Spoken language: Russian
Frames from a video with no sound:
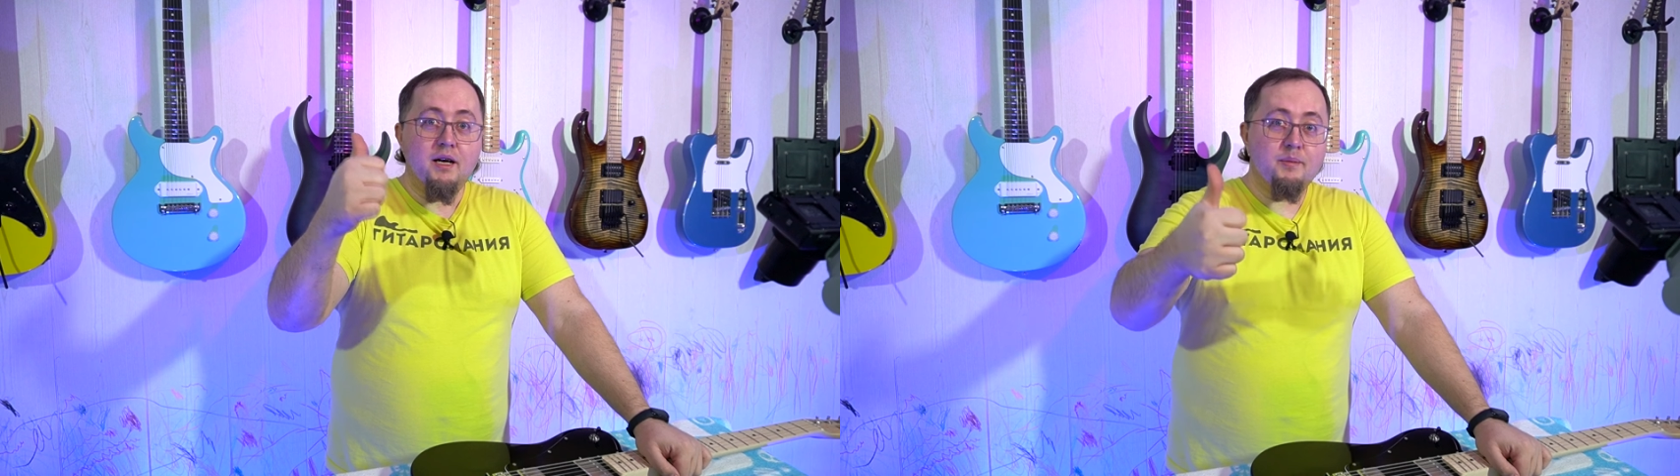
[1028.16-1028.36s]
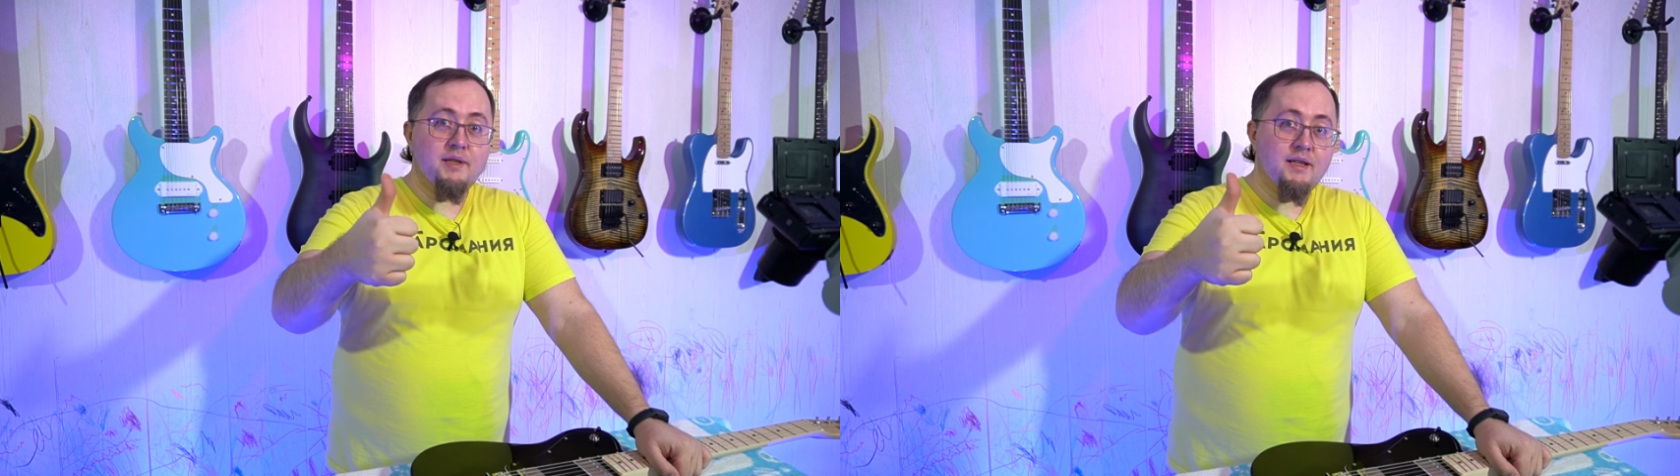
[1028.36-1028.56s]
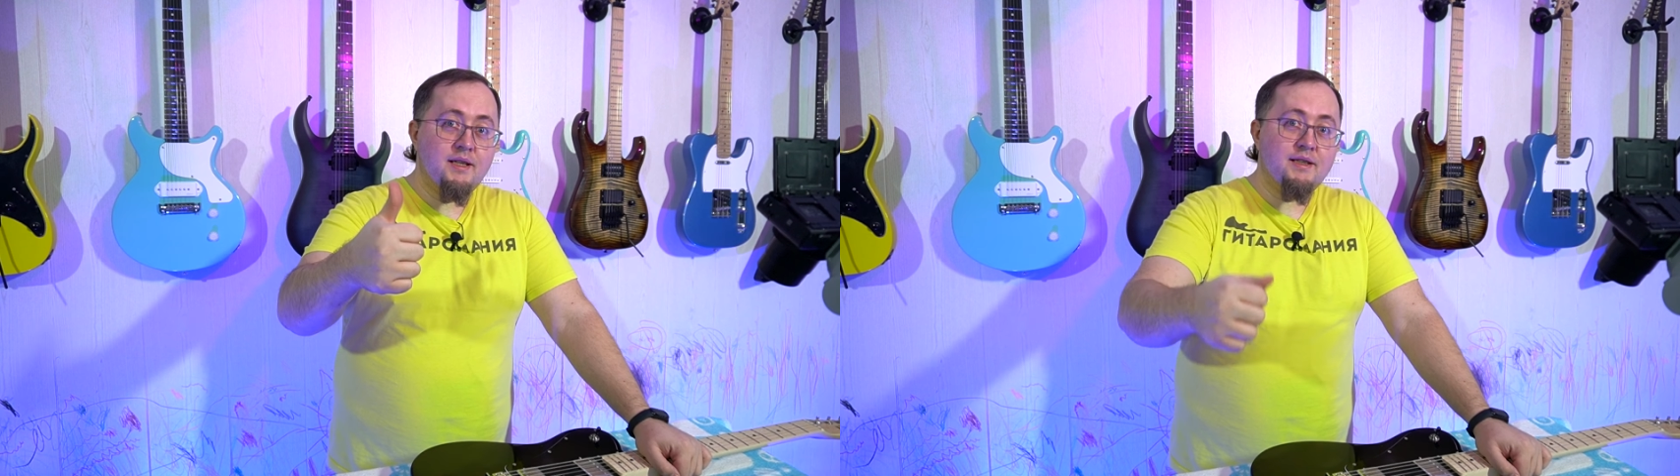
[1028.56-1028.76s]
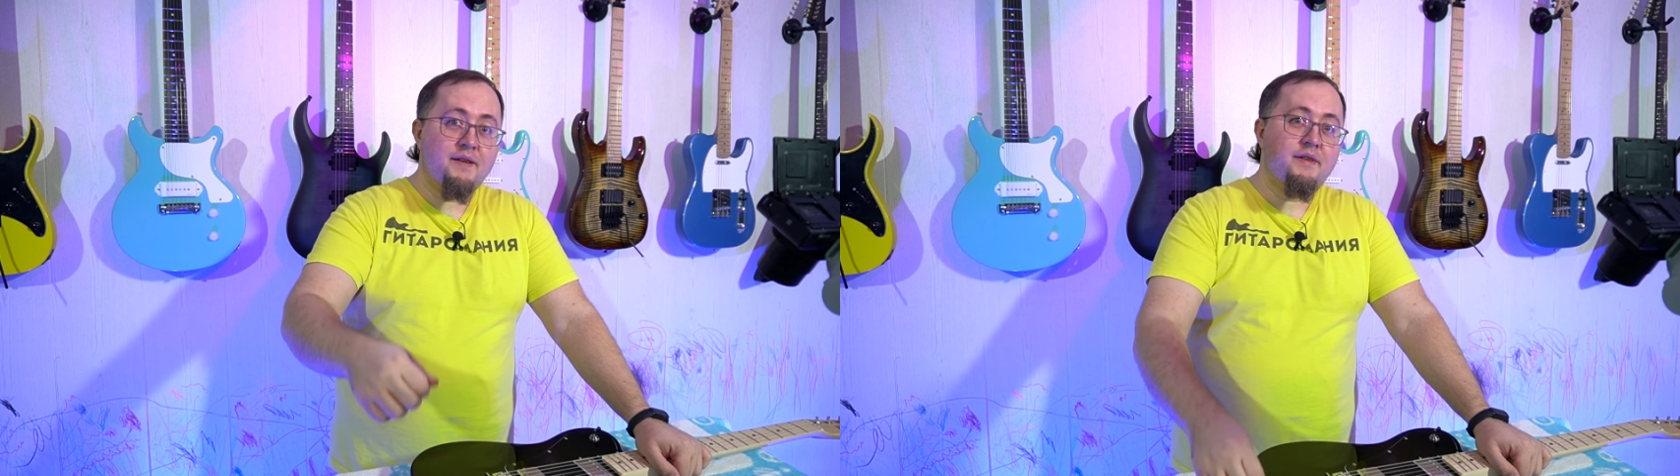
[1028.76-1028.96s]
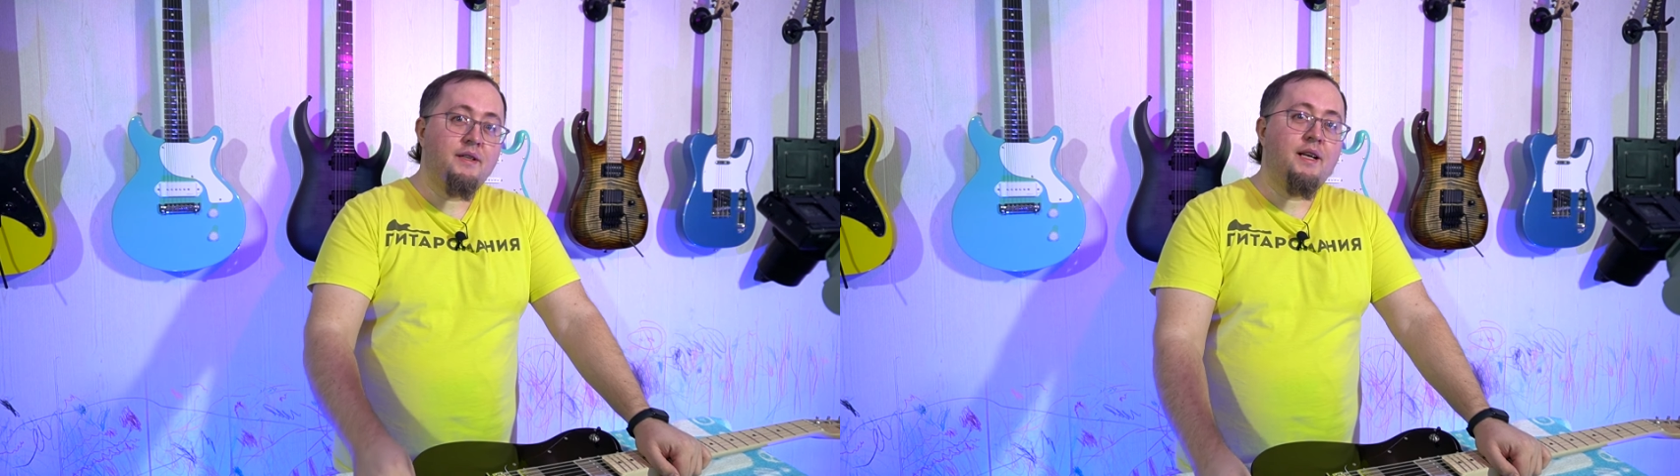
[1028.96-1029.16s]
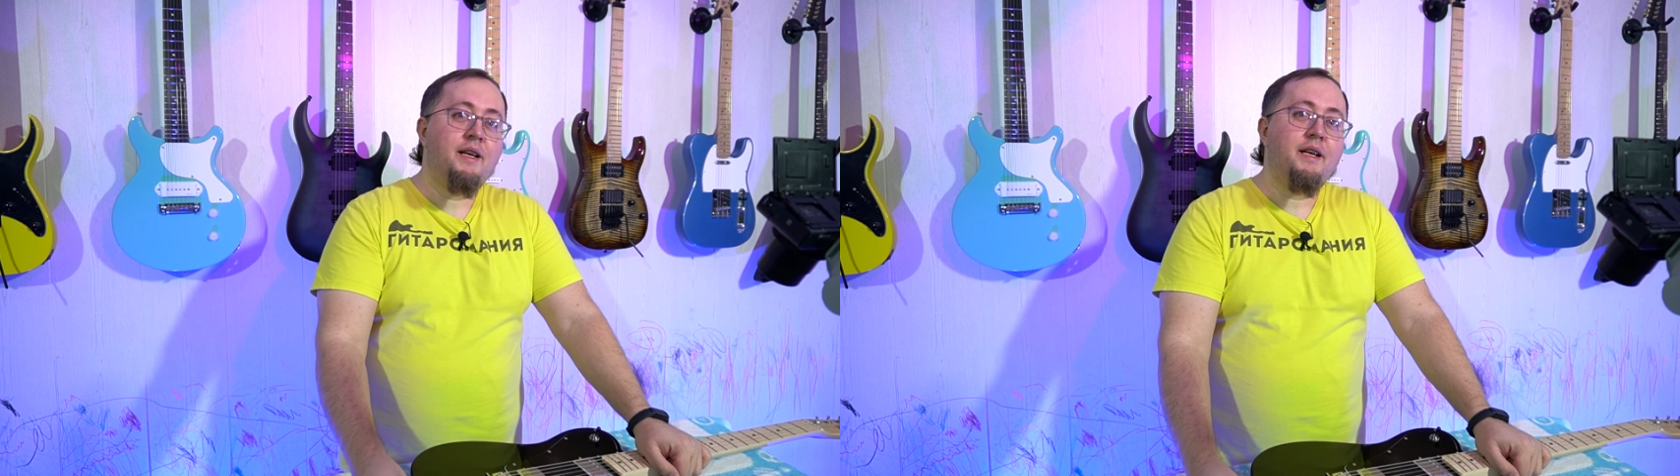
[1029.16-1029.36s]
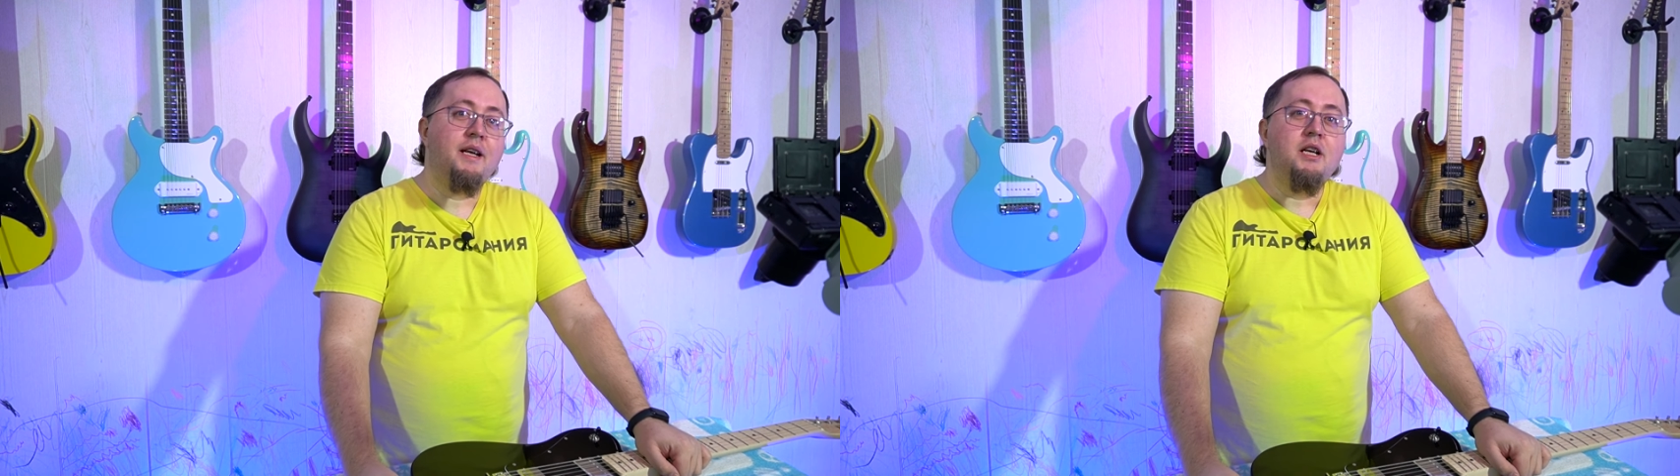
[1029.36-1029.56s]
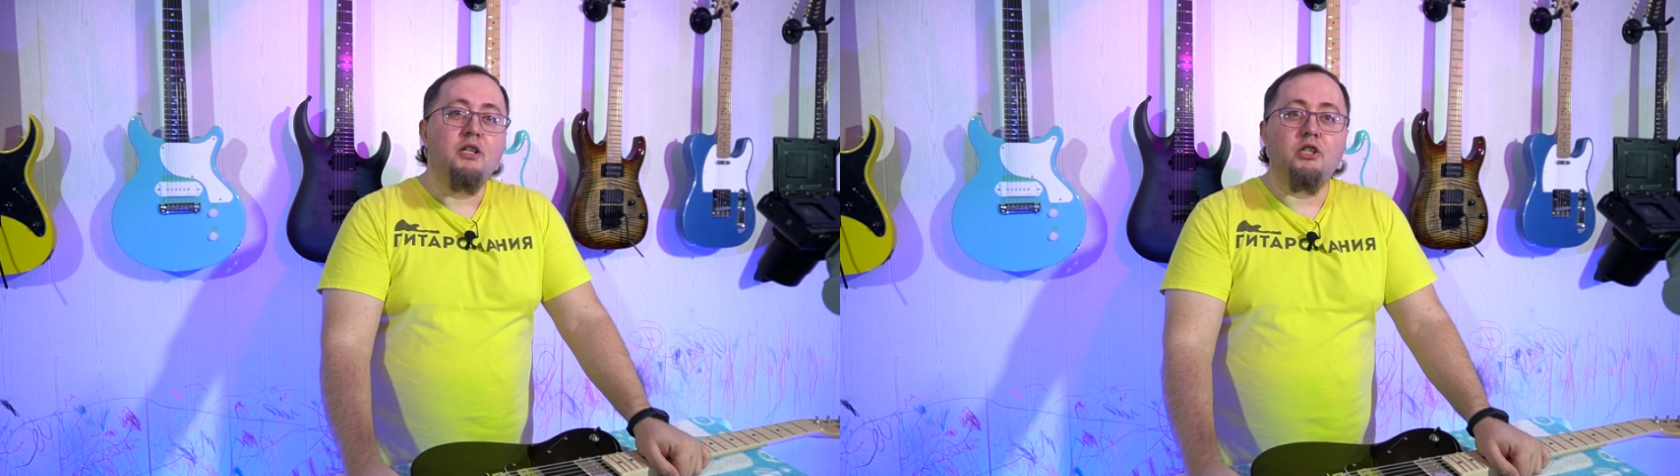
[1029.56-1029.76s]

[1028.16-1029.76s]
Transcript: Обязательно ставьте лайки,